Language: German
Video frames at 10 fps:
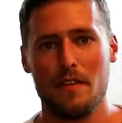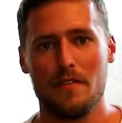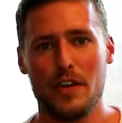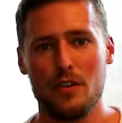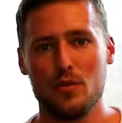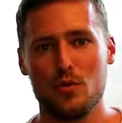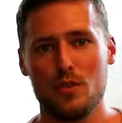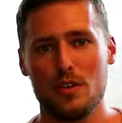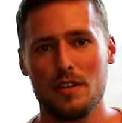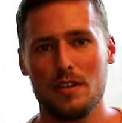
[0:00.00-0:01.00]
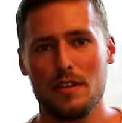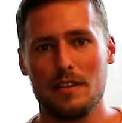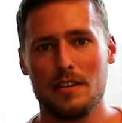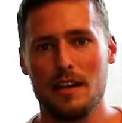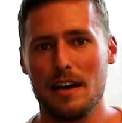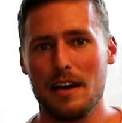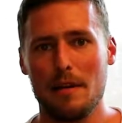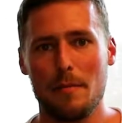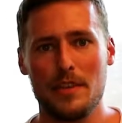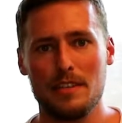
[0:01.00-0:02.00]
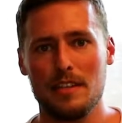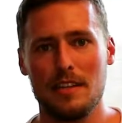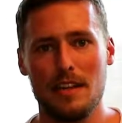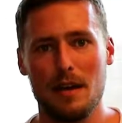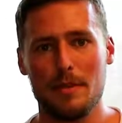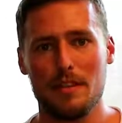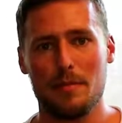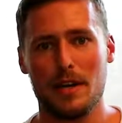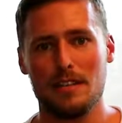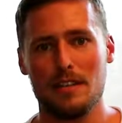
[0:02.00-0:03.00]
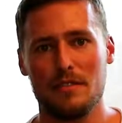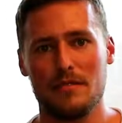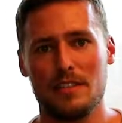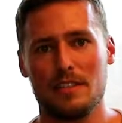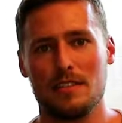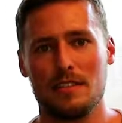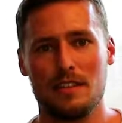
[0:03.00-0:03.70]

Wenn du da ein bisschen näher mit dabei sein willst,